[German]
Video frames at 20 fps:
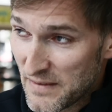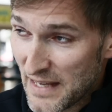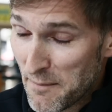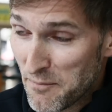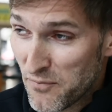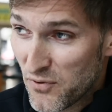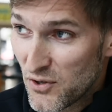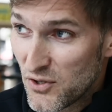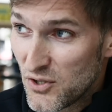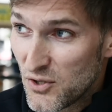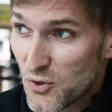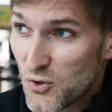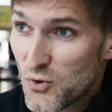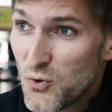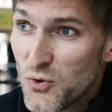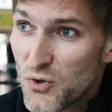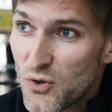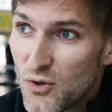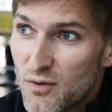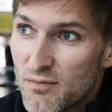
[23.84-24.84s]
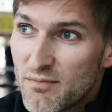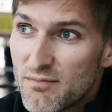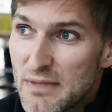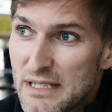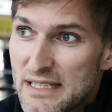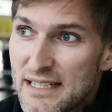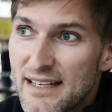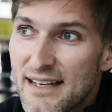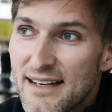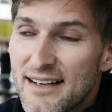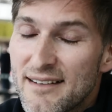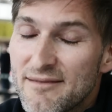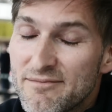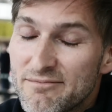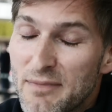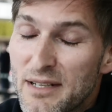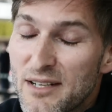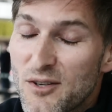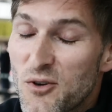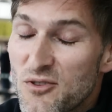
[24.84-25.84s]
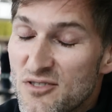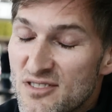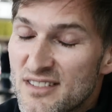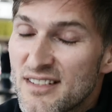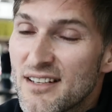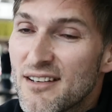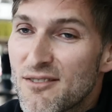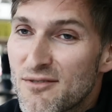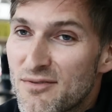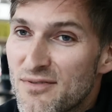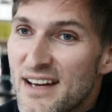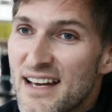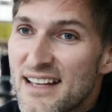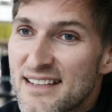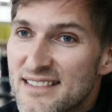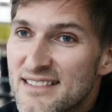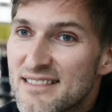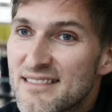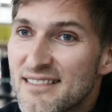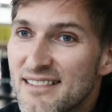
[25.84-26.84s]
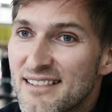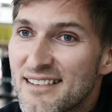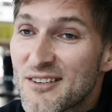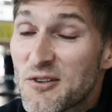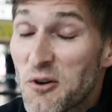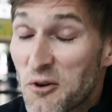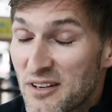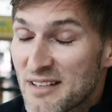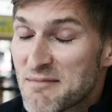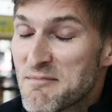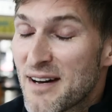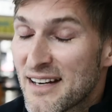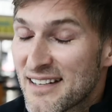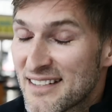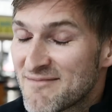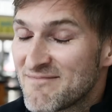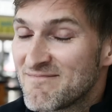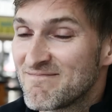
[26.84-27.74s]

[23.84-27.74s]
die App von Yokudo, mit der man Künstler und Fans glücklich macht.